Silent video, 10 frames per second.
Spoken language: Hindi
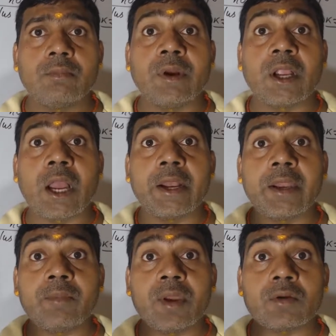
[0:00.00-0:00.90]

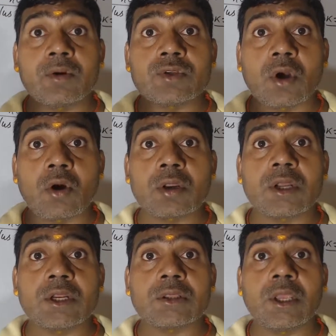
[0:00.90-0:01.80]
बंगाली में कुछ और
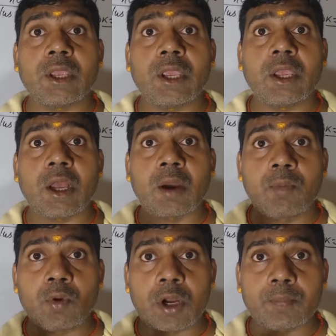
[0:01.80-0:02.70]
कहते हैं हम
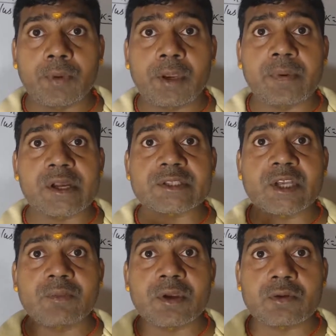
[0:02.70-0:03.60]
लोग अपनी
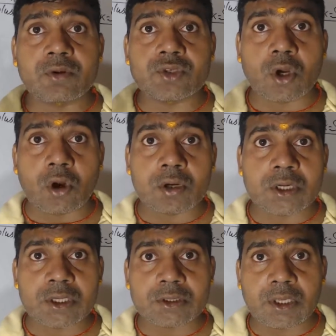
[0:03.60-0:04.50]
भाषा में कुछ और
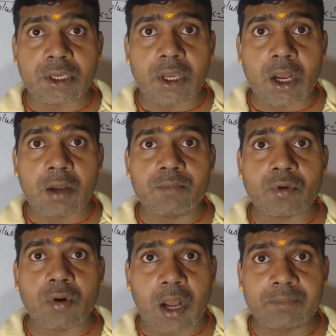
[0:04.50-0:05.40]
कहते हैं आम
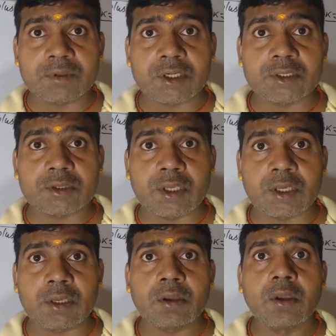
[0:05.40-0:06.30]
को आम कहते हैं